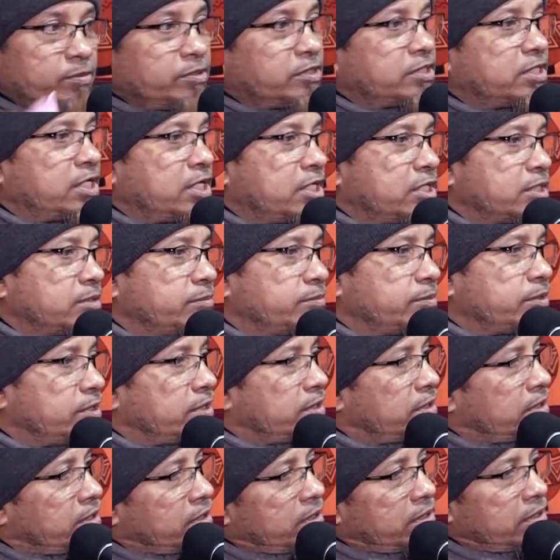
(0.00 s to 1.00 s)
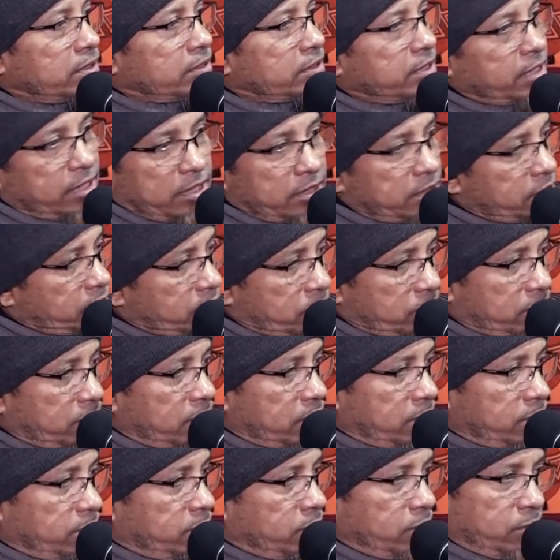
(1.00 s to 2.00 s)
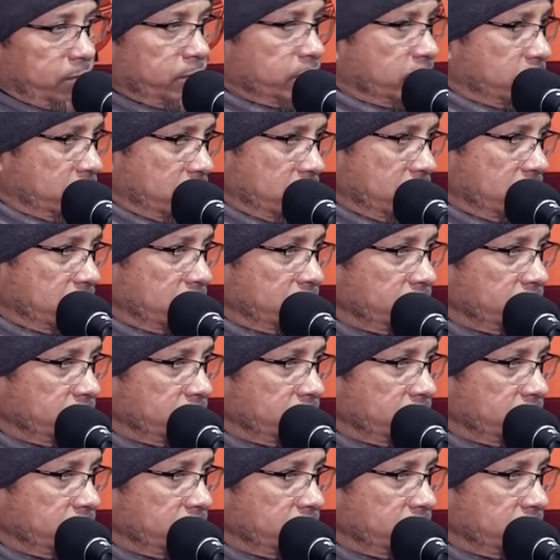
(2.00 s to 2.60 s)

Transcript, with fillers: অবস্থায় আসবে দেখেন সৌদি আরবের অবস্থা